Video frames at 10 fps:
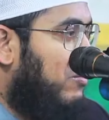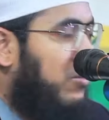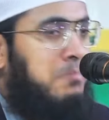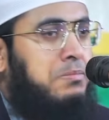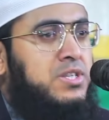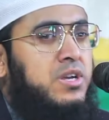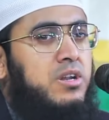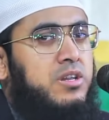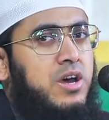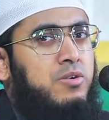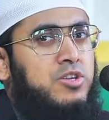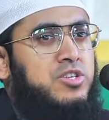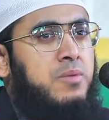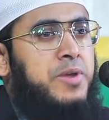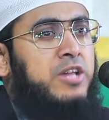মোহাম্মদ সাল্লাহ
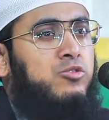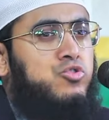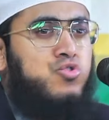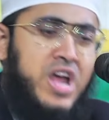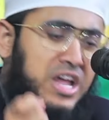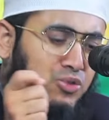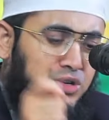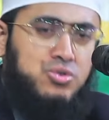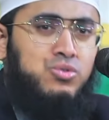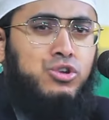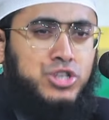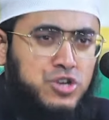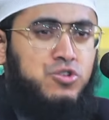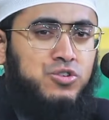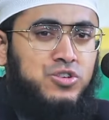সাল্লামের আদর্শ এত সুন্দর
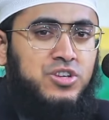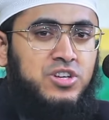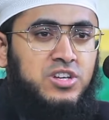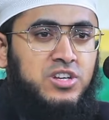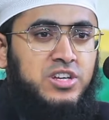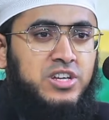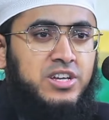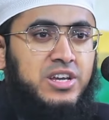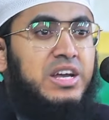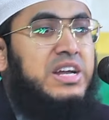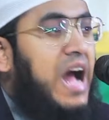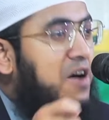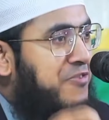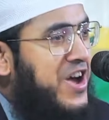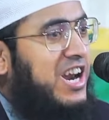ছিল
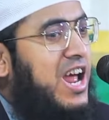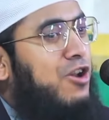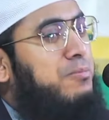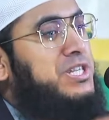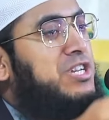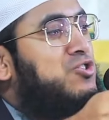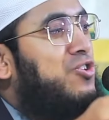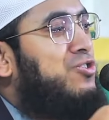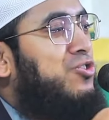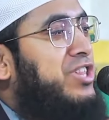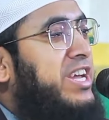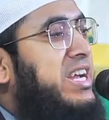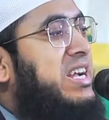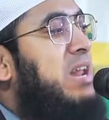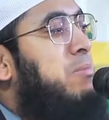কাফেররা নবীজির চরিত্র দেখে
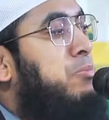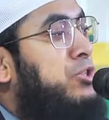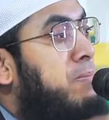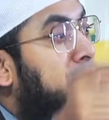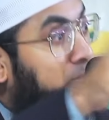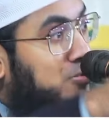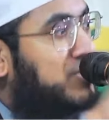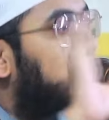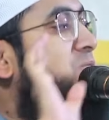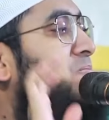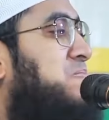কালেমা পড়তে বাধ্য হয়েছে